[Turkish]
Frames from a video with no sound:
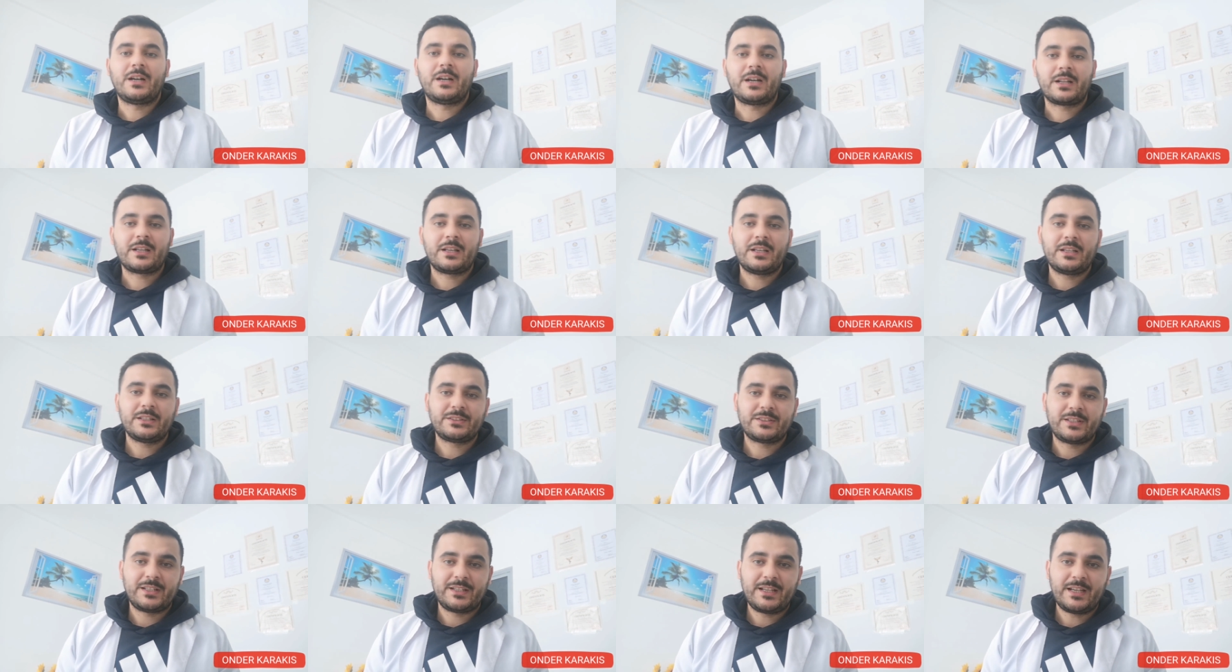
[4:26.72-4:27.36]

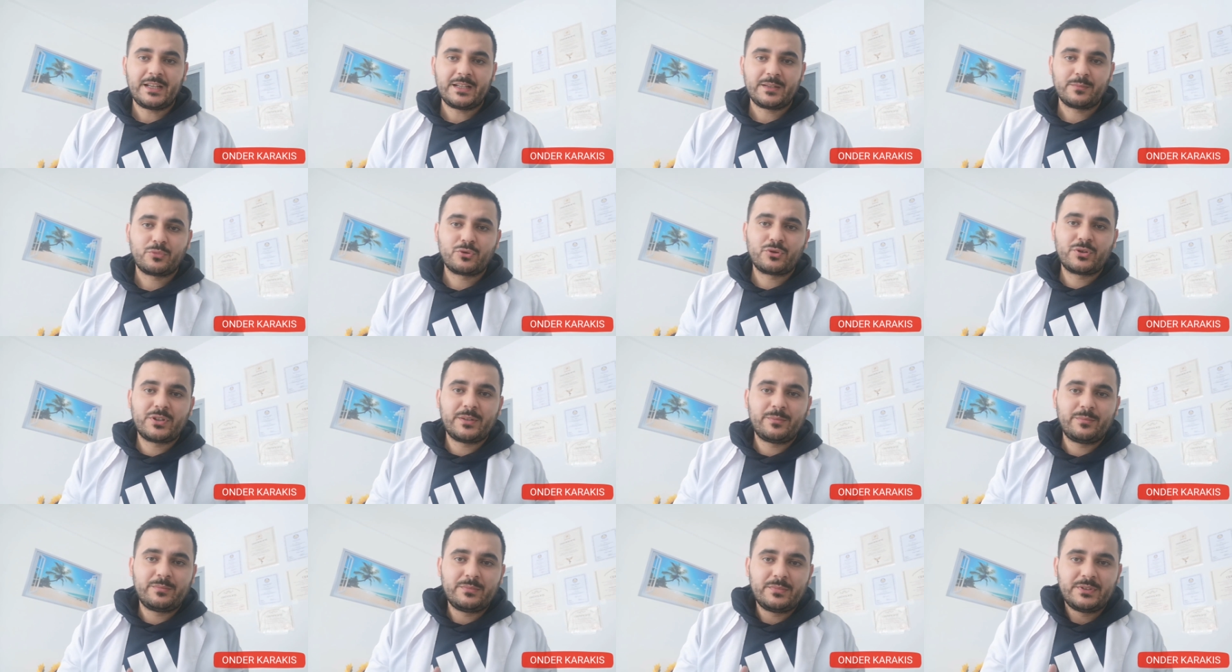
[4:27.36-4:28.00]
Arkadaşlar yani
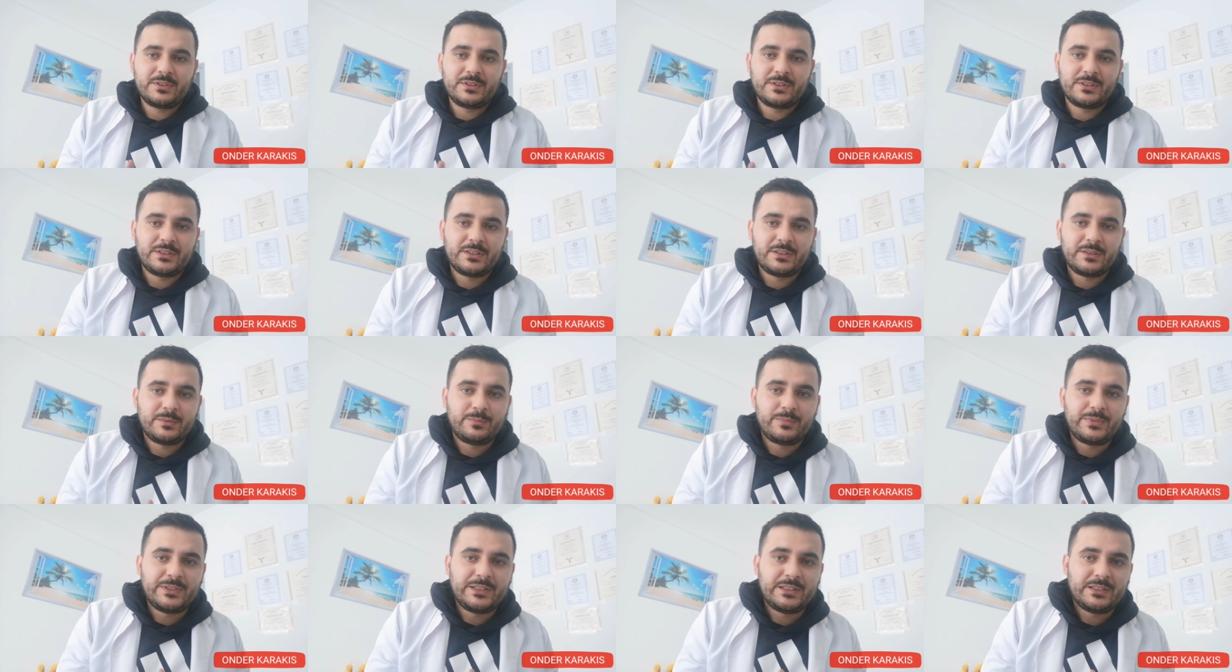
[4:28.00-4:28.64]
burada
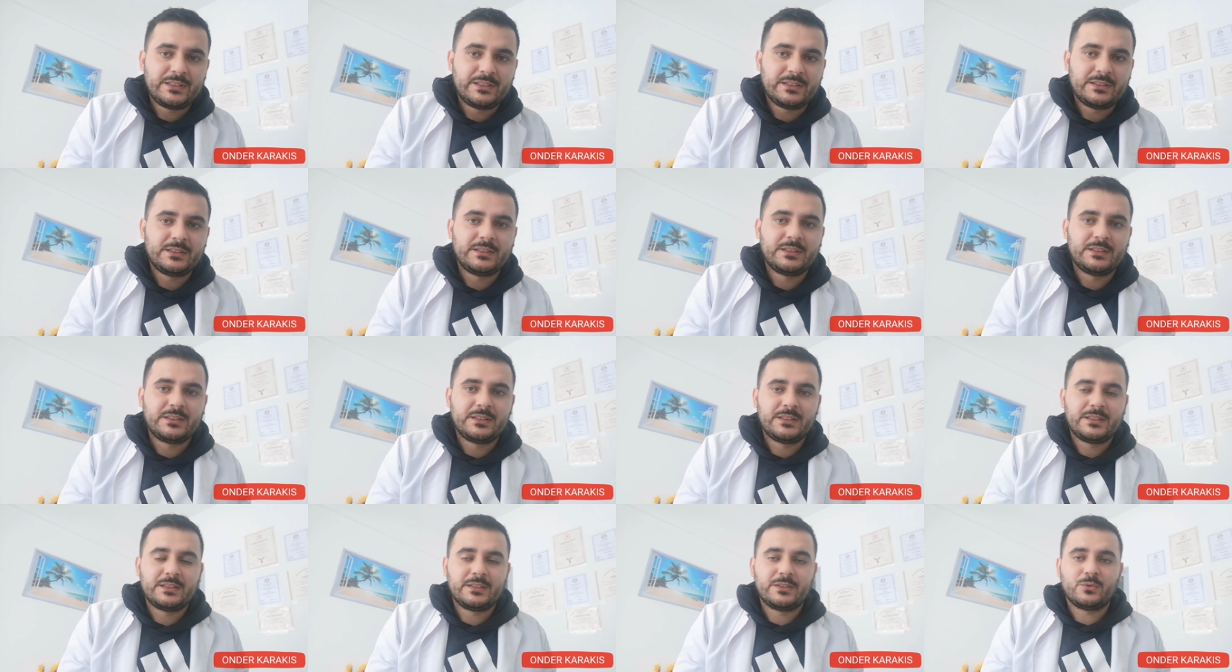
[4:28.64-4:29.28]
e, bir
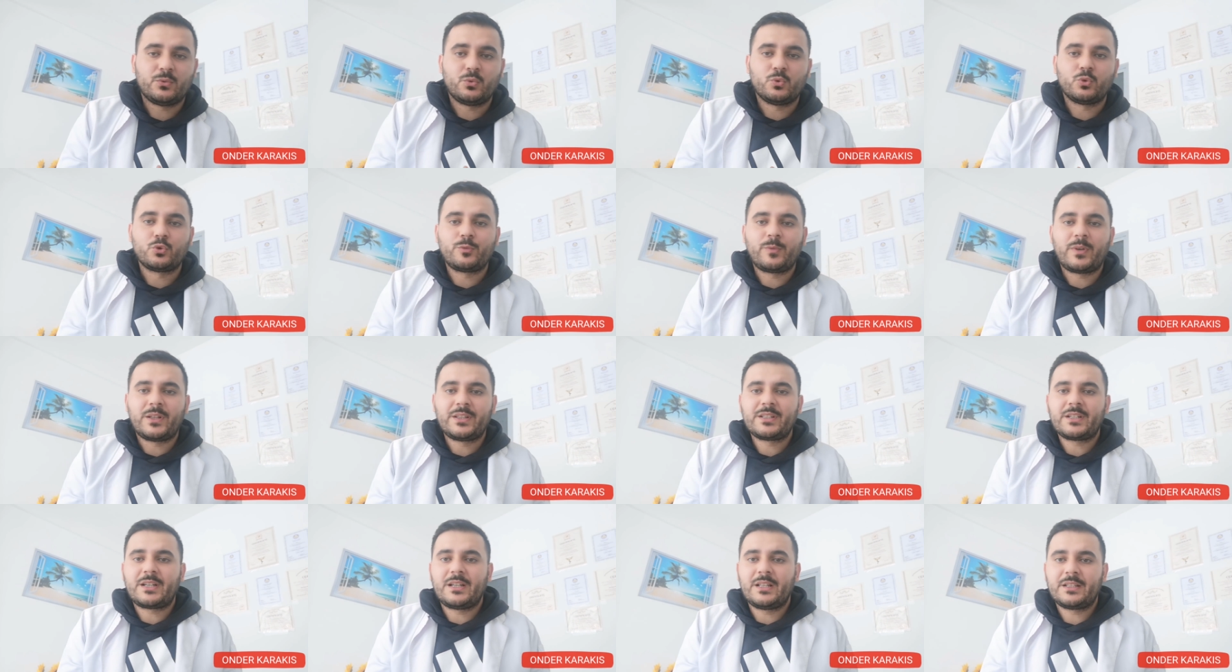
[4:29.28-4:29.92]
e,
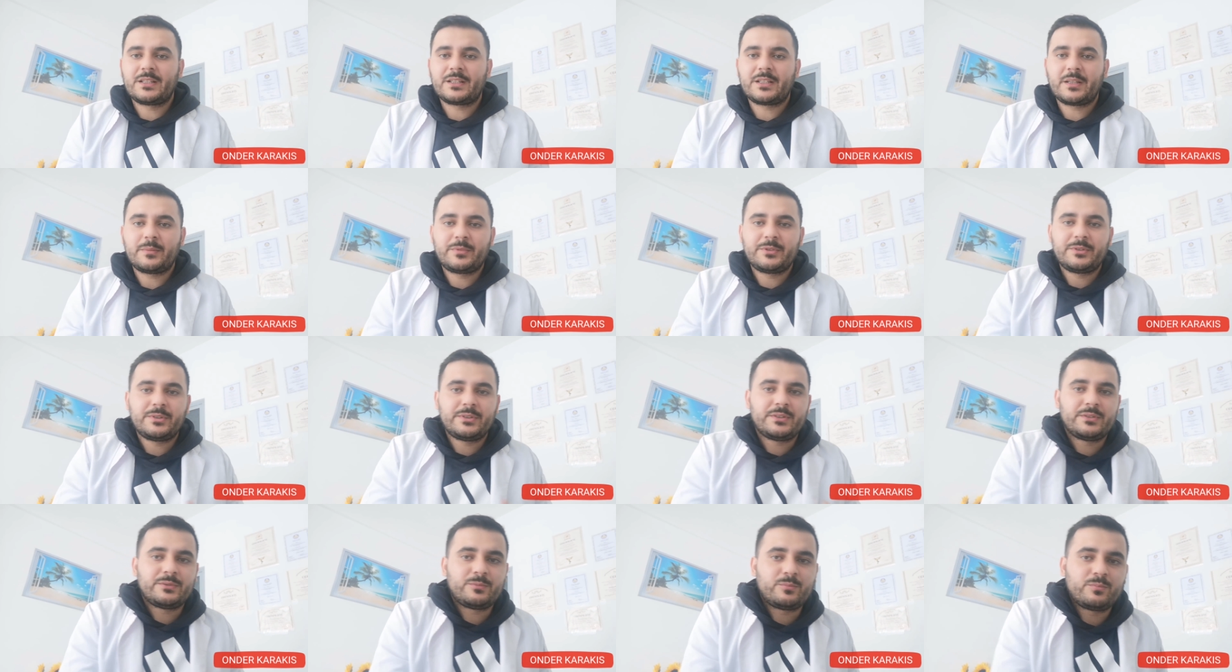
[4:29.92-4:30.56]
uzmanlık alanında
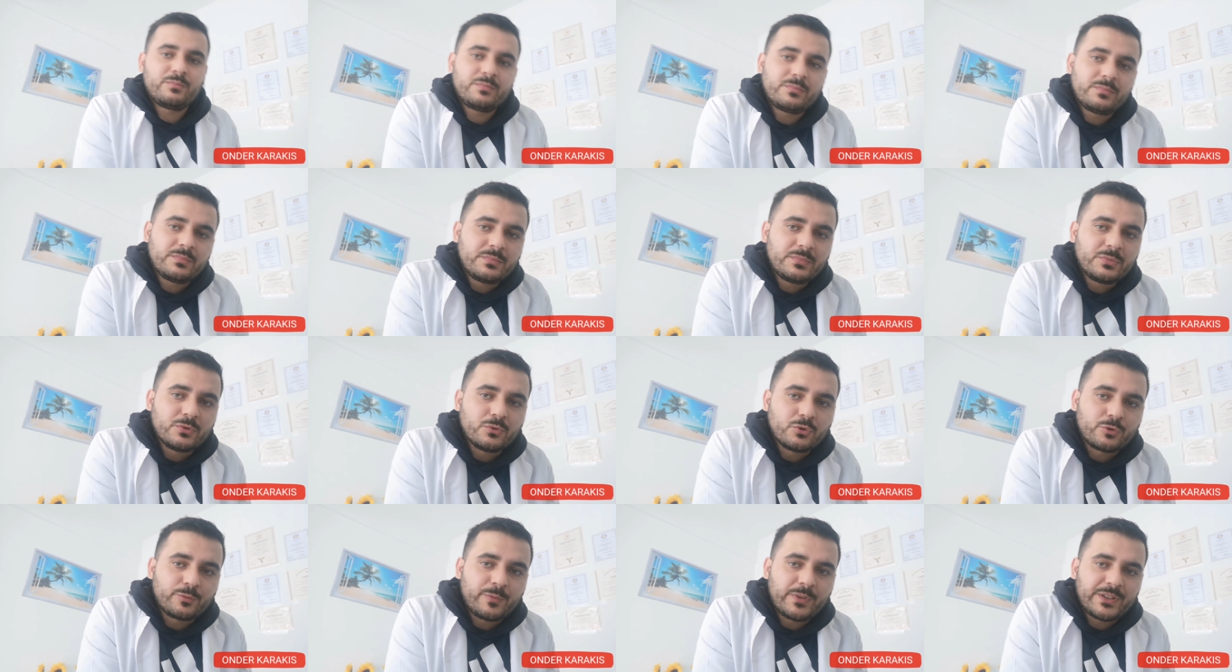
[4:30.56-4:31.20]
bir
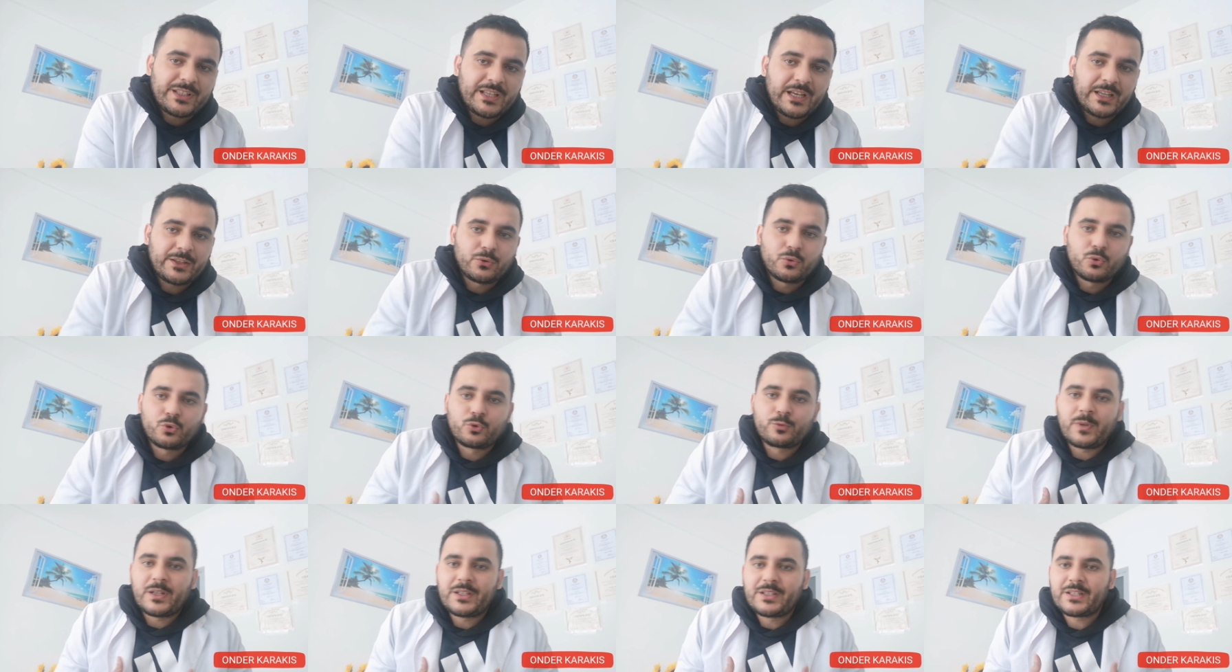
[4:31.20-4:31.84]
uzman kendi
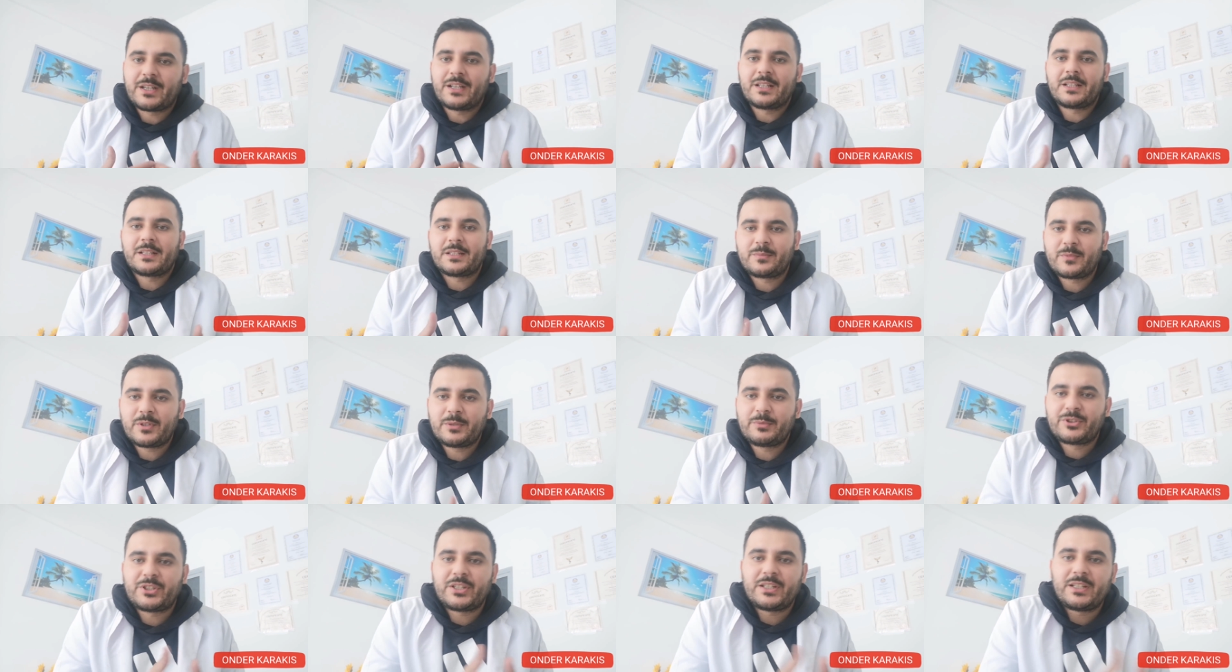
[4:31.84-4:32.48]
uzmanlık
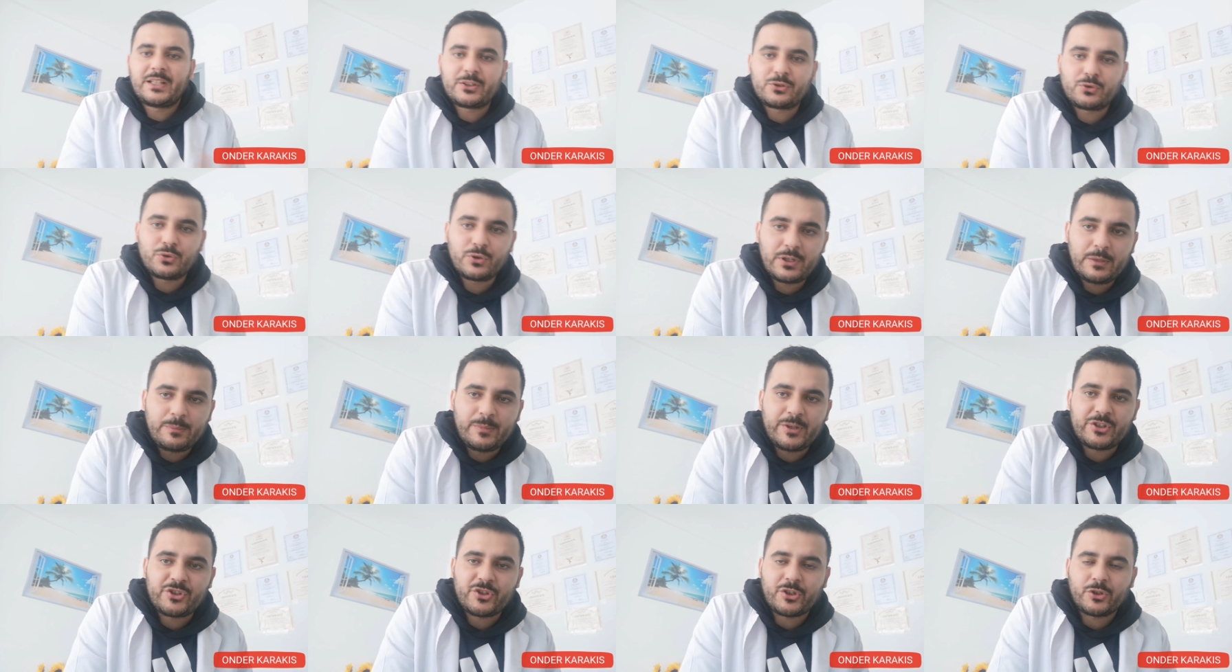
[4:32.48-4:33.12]
alanında bir şeyler
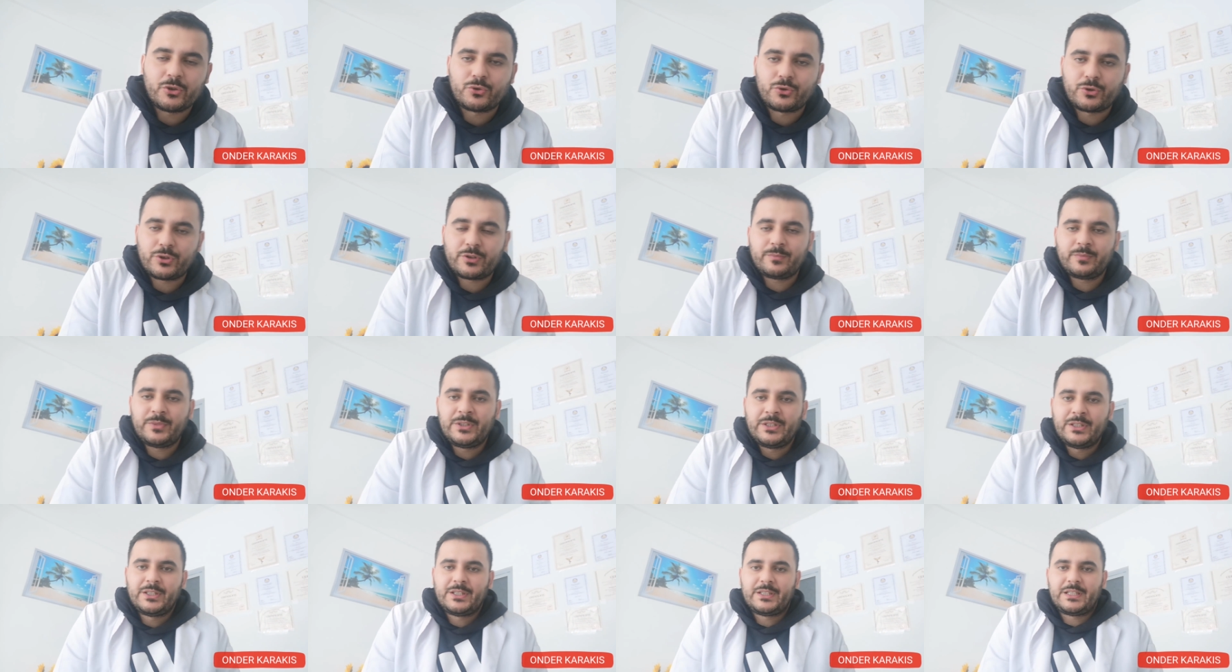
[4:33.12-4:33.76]
söylemeye
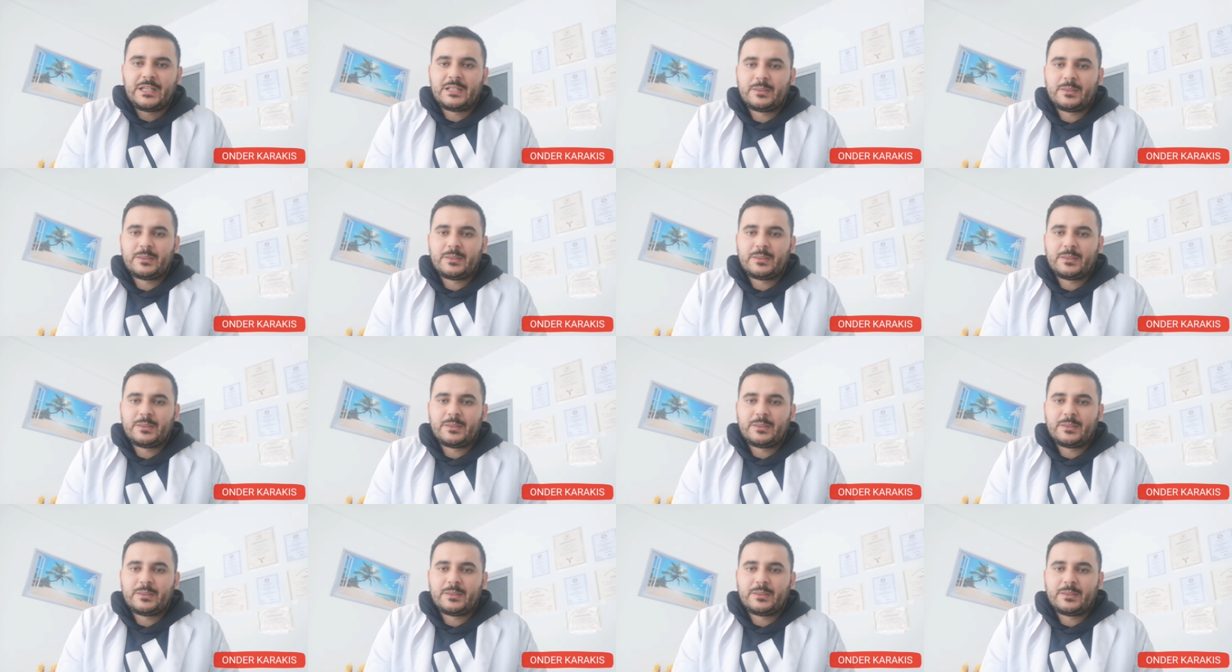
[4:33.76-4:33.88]
çalışıyorum.